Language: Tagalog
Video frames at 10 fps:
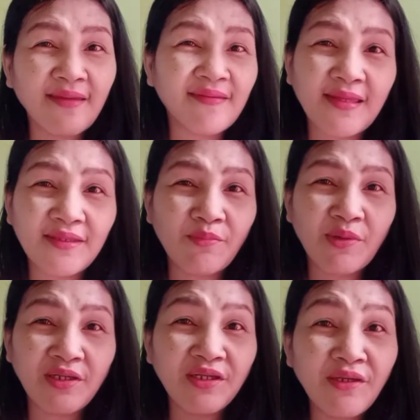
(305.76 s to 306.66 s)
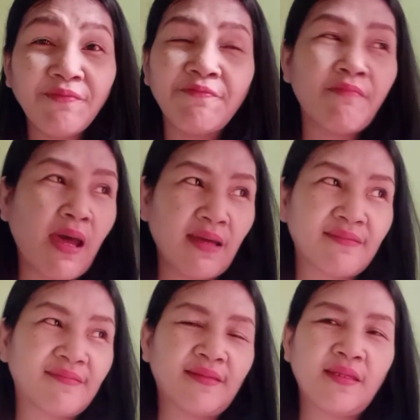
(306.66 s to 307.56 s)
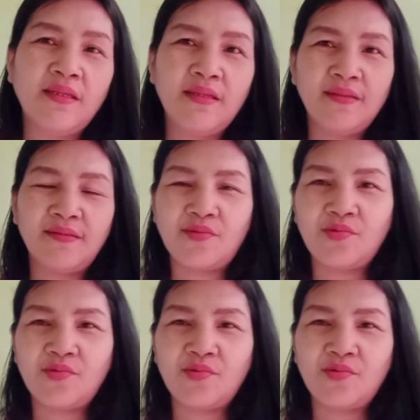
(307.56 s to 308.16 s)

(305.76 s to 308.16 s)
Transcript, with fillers: sa ating mga gift box. So,